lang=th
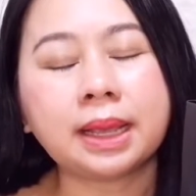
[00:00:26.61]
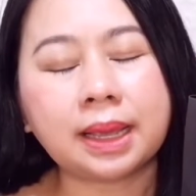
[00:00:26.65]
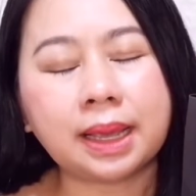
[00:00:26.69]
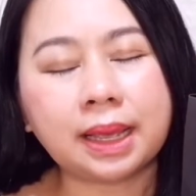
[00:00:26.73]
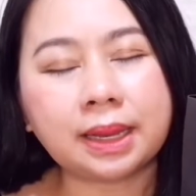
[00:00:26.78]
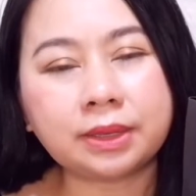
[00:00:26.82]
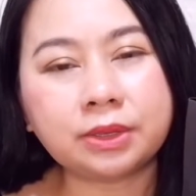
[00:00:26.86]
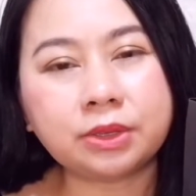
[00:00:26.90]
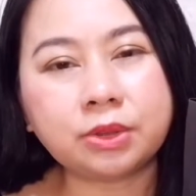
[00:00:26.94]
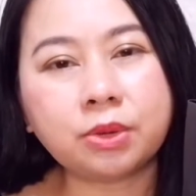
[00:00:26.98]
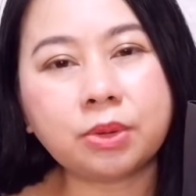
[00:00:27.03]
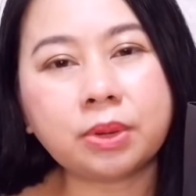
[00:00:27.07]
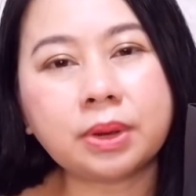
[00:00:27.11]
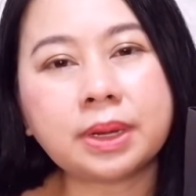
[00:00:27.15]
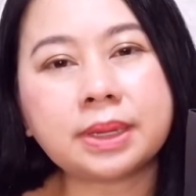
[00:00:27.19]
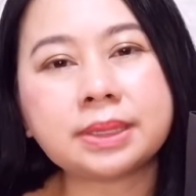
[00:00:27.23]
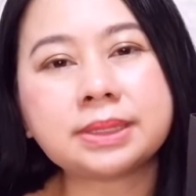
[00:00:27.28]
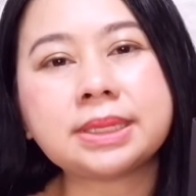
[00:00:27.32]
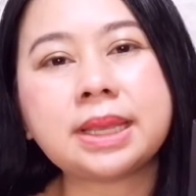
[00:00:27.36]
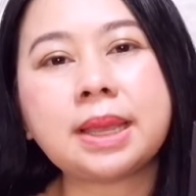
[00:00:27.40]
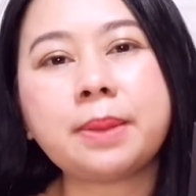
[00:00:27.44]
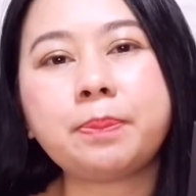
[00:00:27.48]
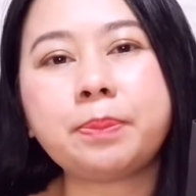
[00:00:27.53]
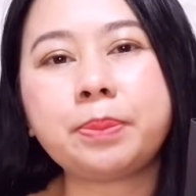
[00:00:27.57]
การยกก
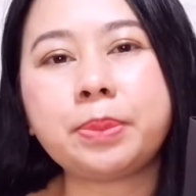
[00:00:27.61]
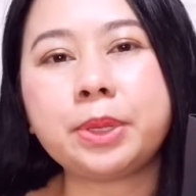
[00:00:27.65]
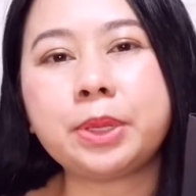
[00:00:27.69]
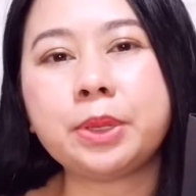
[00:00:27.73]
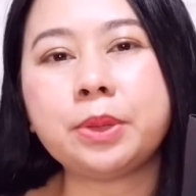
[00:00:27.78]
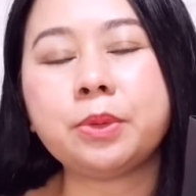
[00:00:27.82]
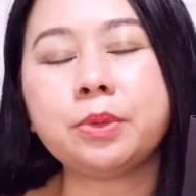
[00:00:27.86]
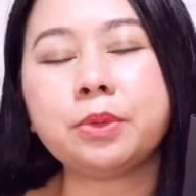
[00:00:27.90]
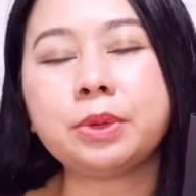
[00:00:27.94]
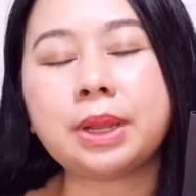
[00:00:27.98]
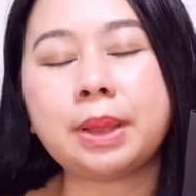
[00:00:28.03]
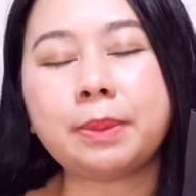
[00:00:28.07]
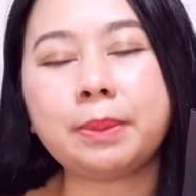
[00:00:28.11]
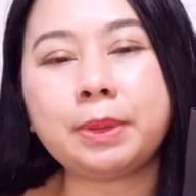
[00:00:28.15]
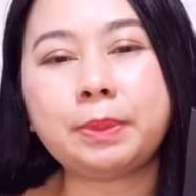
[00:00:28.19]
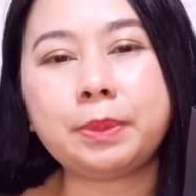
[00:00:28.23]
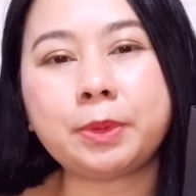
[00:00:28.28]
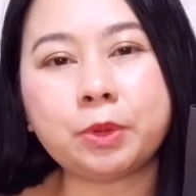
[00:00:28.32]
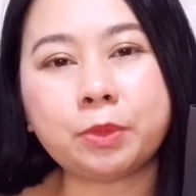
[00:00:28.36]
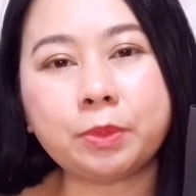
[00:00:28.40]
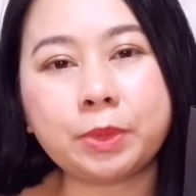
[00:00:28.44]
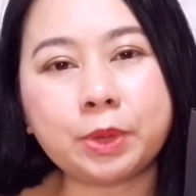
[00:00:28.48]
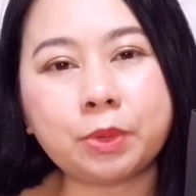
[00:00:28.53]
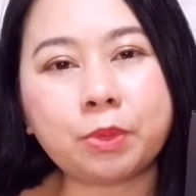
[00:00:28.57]
ระชับผิวทำให้
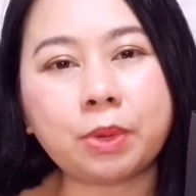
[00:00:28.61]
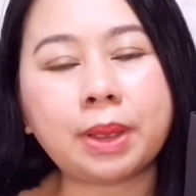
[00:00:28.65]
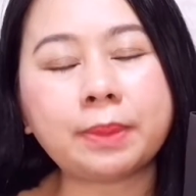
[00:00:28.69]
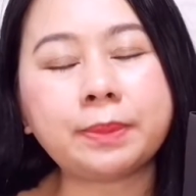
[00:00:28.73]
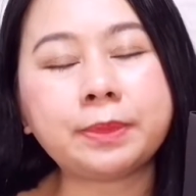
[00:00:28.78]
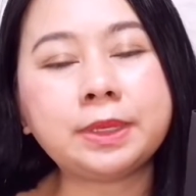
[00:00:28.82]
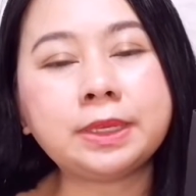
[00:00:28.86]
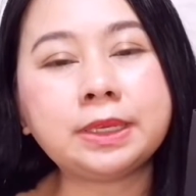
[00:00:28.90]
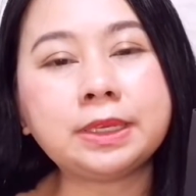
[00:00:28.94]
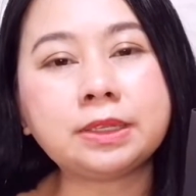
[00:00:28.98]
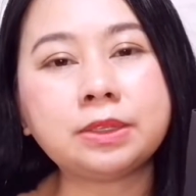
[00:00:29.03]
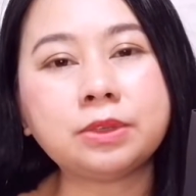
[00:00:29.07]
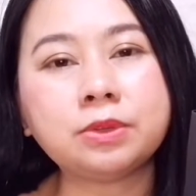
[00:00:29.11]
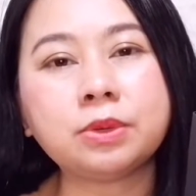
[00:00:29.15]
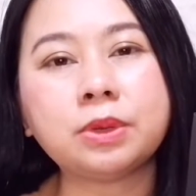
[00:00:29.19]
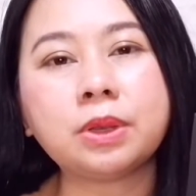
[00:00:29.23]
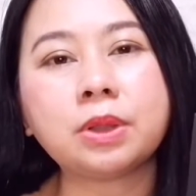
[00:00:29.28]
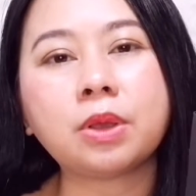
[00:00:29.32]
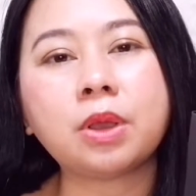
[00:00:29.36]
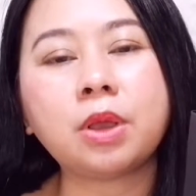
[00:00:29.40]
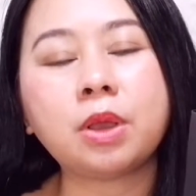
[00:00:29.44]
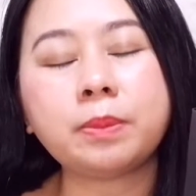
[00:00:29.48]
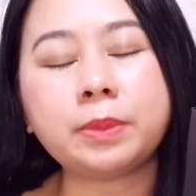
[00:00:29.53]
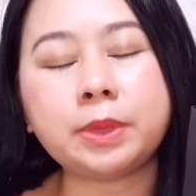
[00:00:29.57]
ผิวมีความยืดหยุ่น
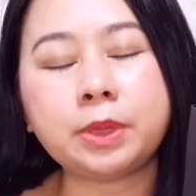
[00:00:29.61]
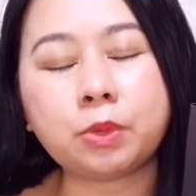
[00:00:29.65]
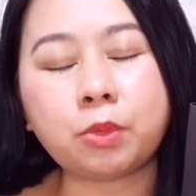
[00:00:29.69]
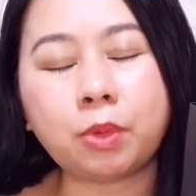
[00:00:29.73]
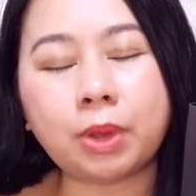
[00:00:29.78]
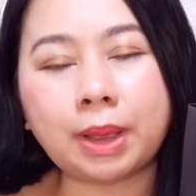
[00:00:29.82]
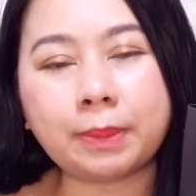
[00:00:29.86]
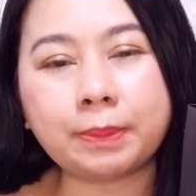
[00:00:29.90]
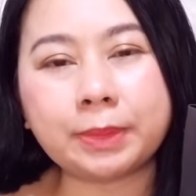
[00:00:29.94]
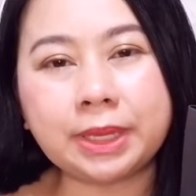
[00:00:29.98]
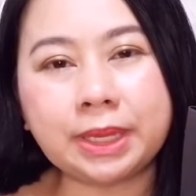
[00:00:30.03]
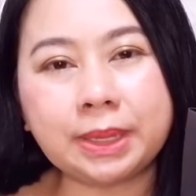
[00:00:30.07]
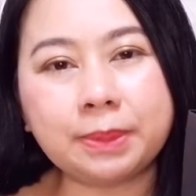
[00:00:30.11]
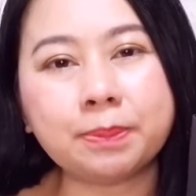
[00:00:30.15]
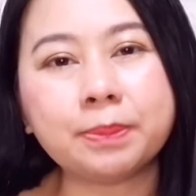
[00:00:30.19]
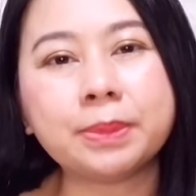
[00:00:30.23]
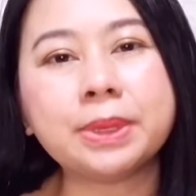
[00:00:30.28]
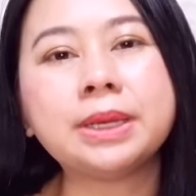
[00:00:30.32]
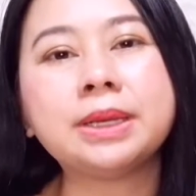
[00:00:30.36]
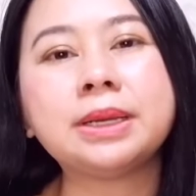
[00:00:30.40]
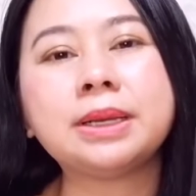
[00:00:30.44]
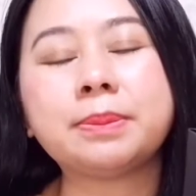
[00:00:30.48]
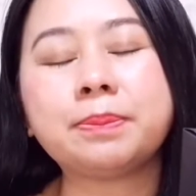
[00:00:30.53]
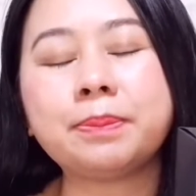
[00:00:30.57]
แล้วก็มีความอิ่ม
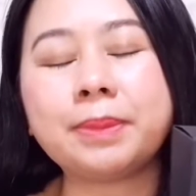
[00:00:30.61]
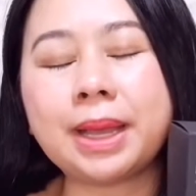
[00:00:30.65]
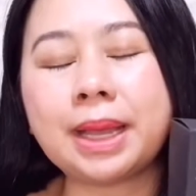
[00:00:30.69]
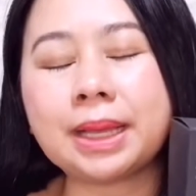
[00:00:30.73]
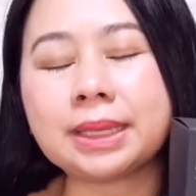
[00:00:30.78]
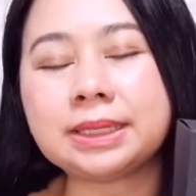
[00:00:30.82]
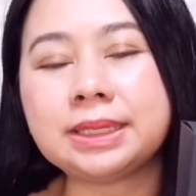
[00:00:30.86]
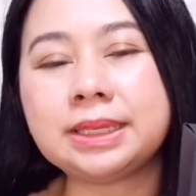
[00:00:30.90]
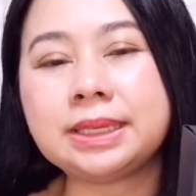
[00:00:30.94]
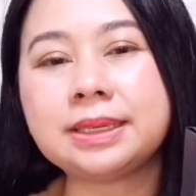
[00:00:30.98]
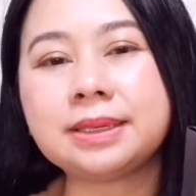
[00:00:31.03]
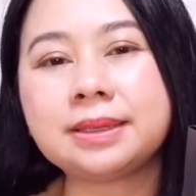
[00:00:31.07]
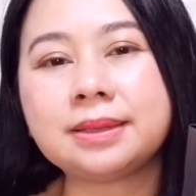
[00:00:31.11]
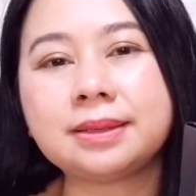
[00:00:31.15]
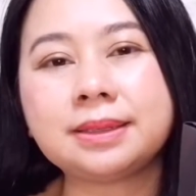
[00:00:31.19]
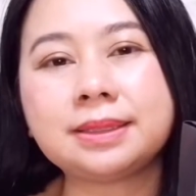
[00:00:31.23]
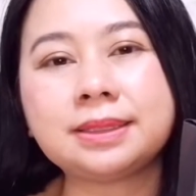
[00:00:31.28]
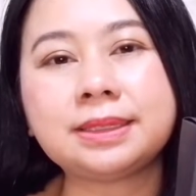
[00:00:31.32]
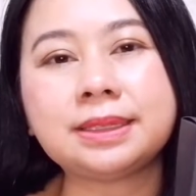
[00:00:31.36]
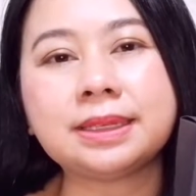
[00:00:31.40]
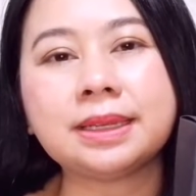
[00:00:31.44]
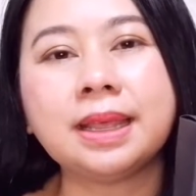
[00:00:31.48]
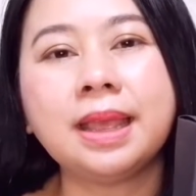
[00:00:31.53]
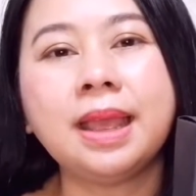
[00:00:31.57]
เอิบมากยิ่ง
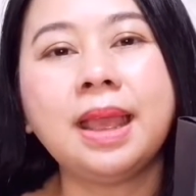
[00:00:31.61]
ขึ้น